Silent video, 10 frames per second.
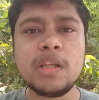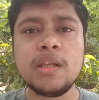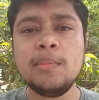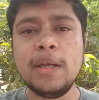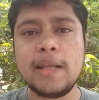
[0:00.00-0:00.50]

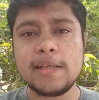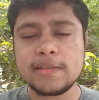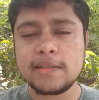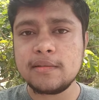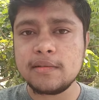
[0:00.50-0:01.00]
कि मैं
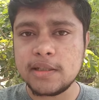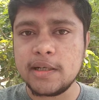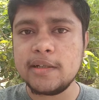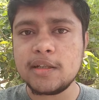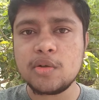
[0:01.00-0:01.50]
लाइसेंस
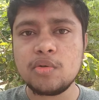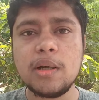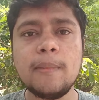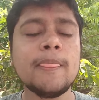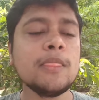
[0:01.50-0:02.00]
सरेंडर
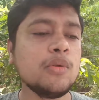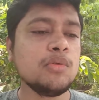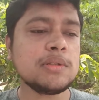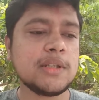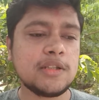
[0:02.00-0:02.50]
करूँगा तो
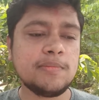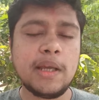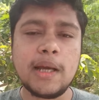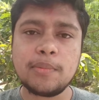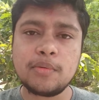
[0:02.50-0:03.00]
उस केस
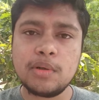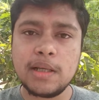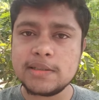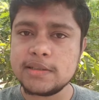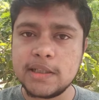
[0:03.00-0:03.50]
में आपको
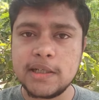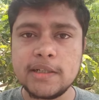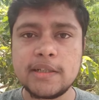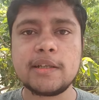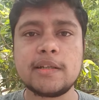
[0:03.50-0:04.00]
लाइसेंस
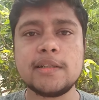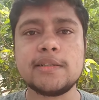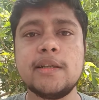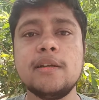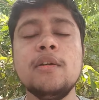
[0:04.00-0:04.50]
सरेंडर करना
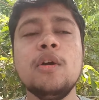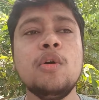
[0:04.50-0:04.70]
चाहिए